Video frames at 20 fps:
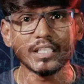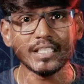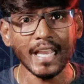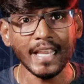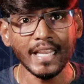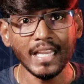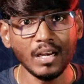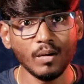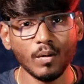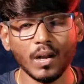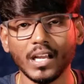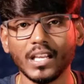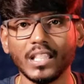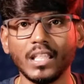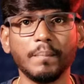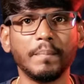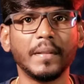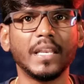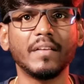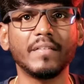சைக்கிள்
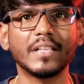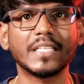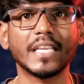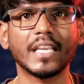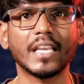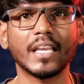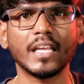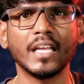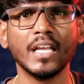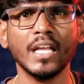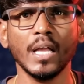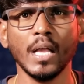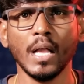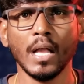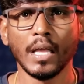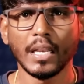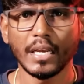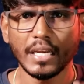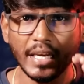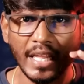வாங்குறதே பெரிய விஷயங்க
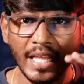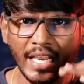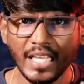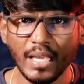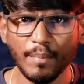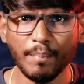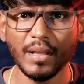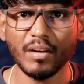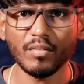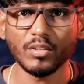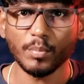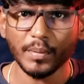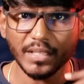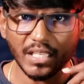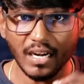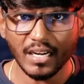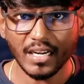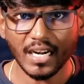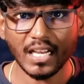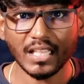நிறைய பேர் வந்து
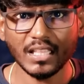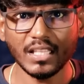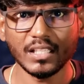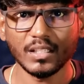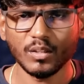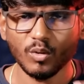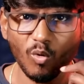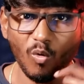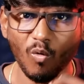பார்த்திங்கன்னா நடந்து